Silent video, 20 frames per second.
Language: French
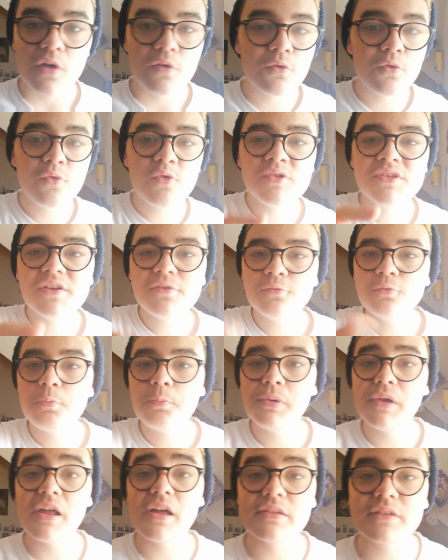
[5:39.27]
Vous venez vous
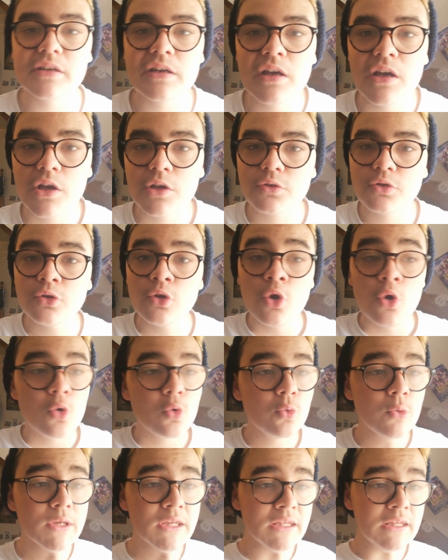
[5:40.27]
plaindre que
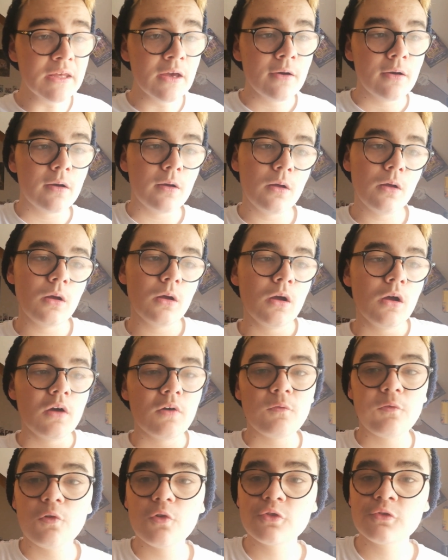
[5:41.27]
oui, euh,
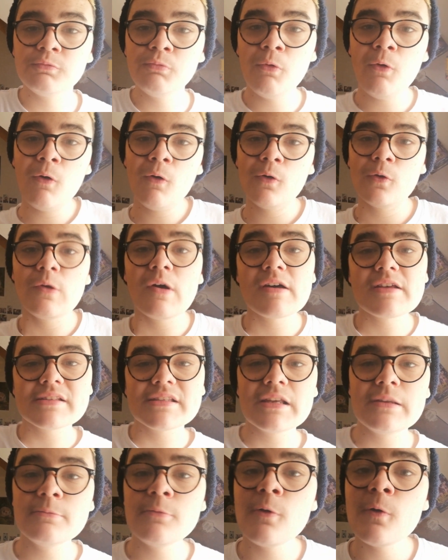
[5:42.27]
franchement, le
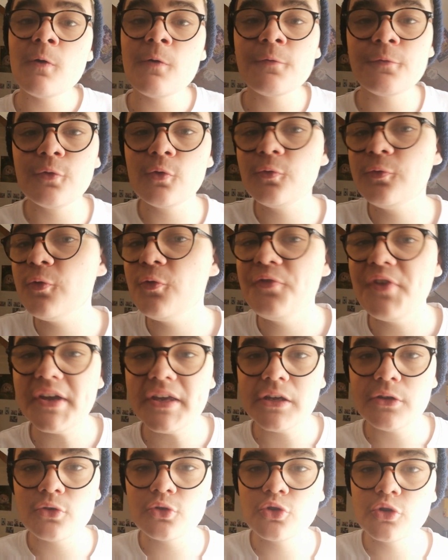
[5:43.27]
harcèlement, faut, faut faire
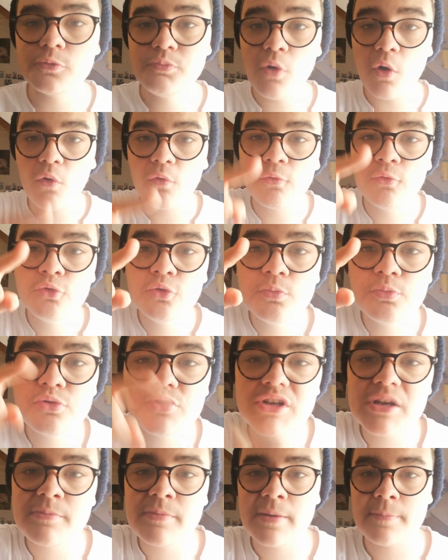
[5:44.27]
quelque chose pour. Vous ne
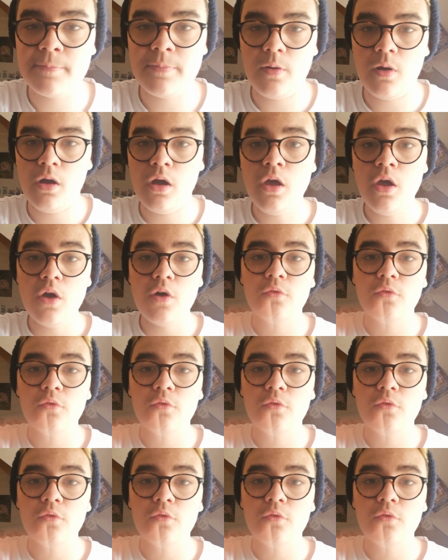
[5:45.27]
bougez même pas.